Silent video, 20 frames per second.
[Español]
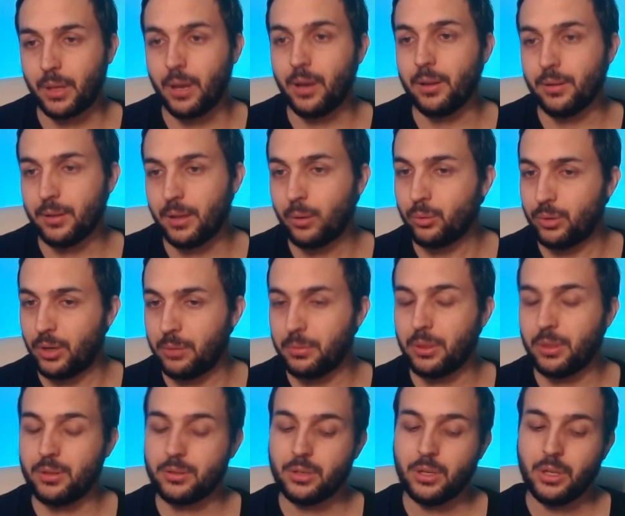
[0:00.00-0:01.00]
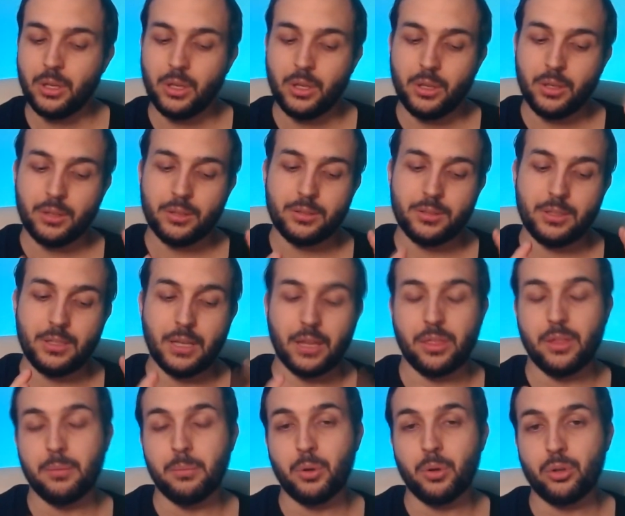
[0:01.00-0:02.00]
Algunas veces si
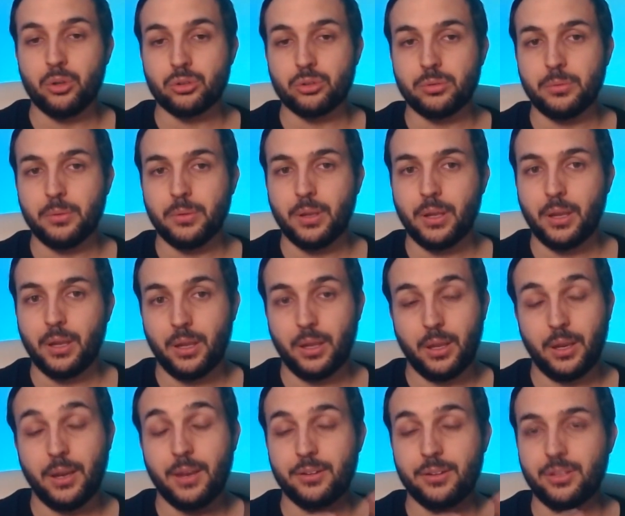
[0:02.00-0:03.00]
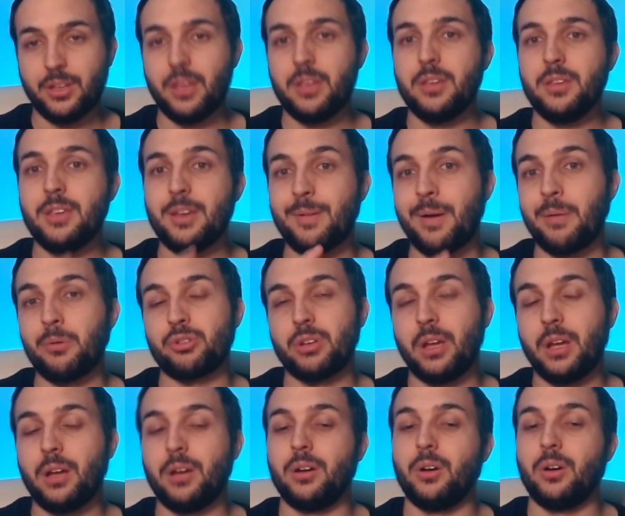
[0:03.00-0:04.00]
hacemos eh, en staging llamamos
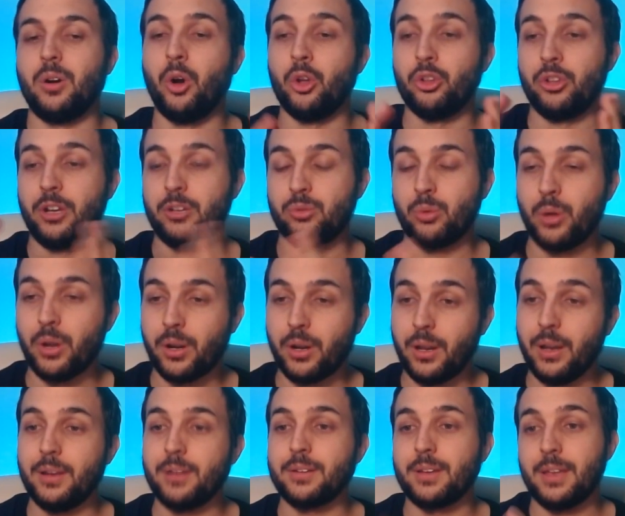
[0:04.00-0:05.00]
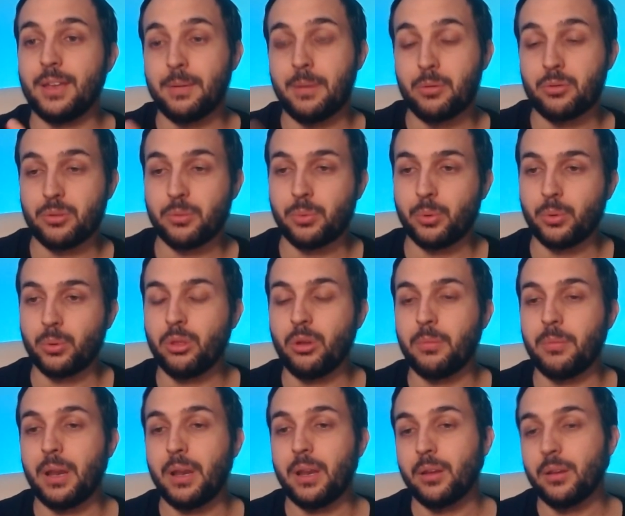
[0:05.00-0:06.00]
a otras URLs que llamamos en producción,
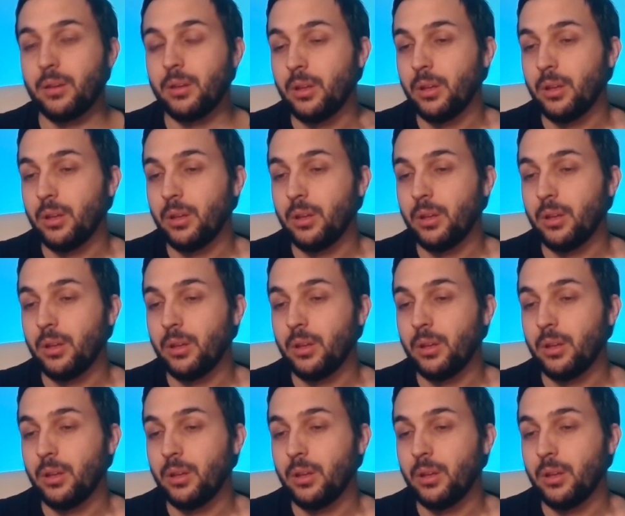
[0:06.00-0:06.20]
¿vale?